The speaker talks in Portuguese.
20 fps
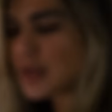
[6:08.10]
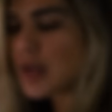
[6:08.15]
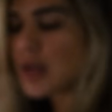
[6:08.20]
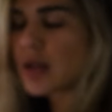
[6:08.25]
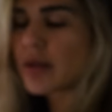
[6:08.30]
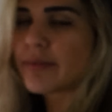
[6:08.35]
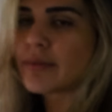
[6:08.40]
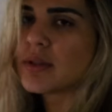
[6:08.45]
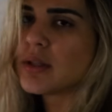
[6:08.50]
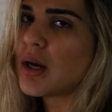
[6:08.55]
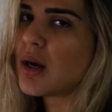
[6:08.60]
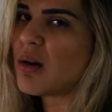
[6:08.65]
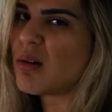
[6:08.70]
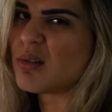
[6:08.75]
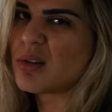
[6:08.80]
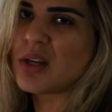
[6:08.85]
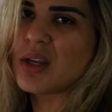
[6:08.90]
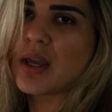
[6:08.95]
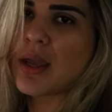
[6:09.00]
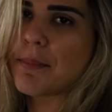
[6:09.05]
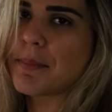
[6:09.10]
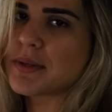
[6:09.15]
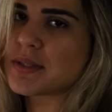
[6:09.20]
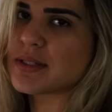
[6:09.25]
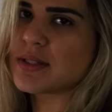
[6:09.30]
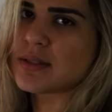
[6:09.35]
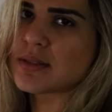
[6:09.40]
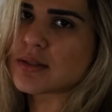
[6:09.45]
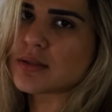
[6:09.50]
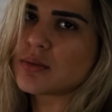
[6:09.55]
uma resistência. Não, ninguém
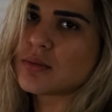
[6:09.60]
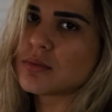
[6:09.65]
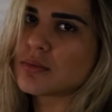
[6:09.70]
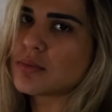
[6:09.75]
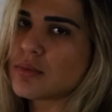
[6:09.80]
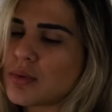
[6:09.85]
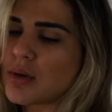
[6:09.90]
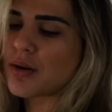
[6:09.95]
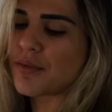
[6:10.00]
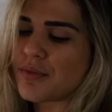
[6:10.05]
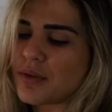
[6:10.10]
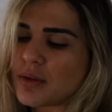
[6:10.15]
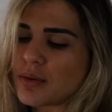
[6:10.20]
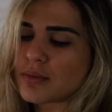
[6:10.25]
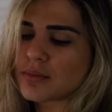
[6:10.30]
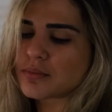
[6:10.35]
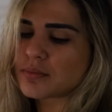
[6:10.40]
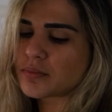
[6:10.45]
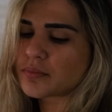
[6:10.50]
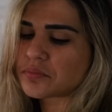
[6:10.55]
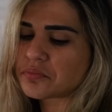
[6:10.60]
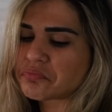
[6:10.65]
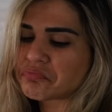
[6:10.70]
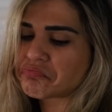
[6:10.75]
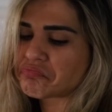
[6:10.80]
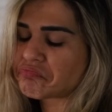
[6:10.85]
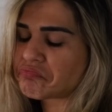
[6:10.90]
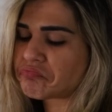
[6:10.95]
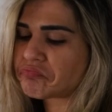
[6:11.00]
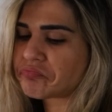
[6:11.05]
precisa. É, cara, é, é surreal, velho.
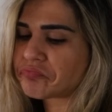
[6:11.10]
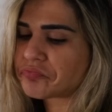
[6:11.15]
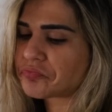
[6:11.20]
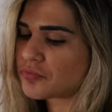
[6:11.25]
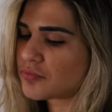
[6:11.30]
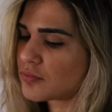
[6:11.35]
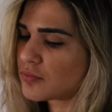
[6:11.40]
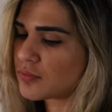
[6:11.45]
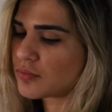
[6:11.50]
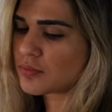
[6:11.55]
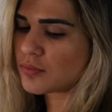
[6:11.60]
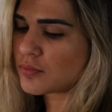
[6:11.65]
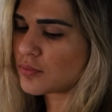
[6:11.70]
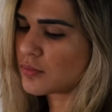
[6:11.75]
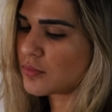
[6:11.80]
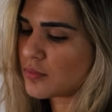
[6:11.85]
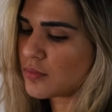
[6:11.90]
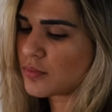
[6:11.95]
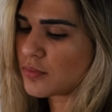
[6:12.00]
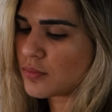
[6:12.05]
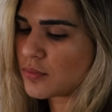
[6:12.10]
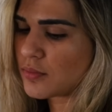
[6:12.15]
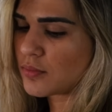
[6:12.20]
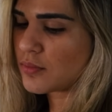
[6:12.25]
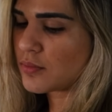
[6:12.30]
Duas por dia é muita coisa.